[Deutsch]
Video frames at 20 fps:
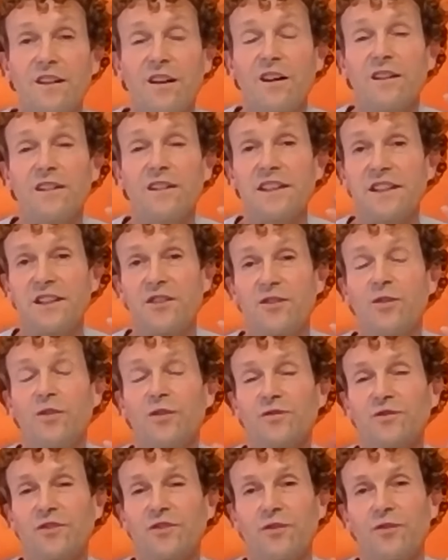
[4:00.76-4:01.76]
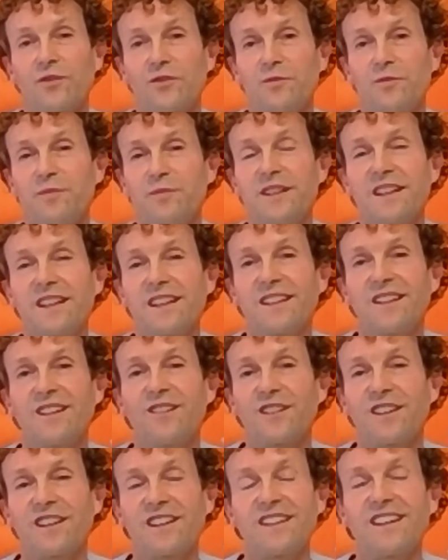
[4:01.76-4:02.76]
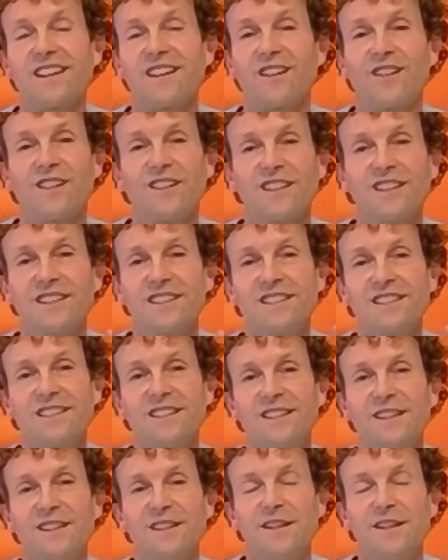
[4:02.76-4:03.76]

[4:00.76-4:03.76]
kann ich Kontrolle über die Gedanken erlangen?